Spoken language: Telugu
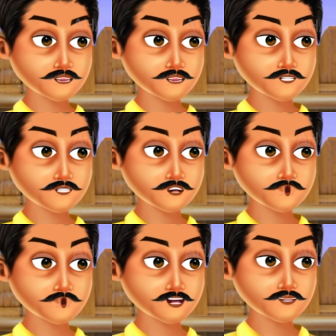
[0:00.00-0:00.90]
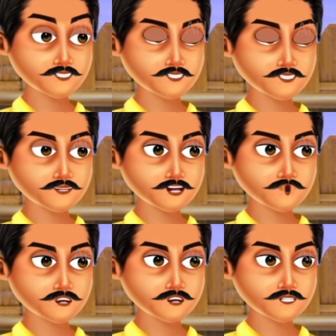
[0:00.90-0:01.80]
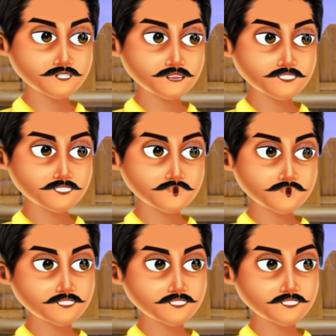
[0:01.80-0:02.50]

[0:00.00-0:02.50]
మట్టి గణపతుల్ని చేస్తా అన్నారు చూడు